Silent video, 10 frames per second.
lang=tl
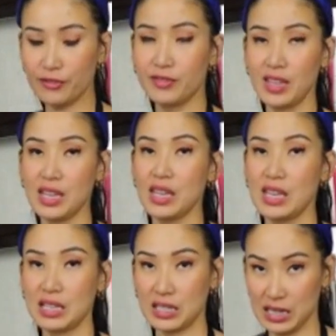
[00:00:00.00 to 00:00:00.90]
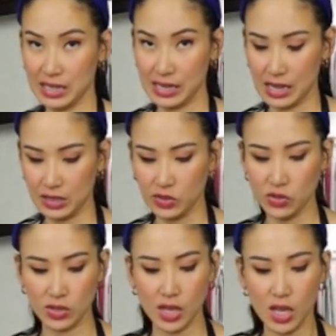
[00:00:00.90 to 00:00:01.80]
the ingredients.
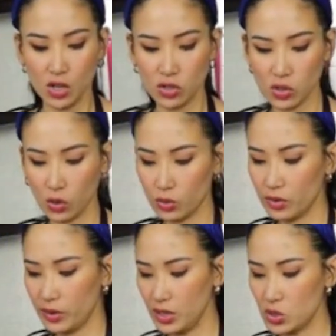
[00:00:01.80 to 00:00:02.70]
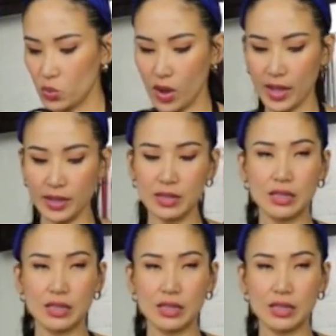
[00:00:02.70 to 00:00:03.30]
So, this one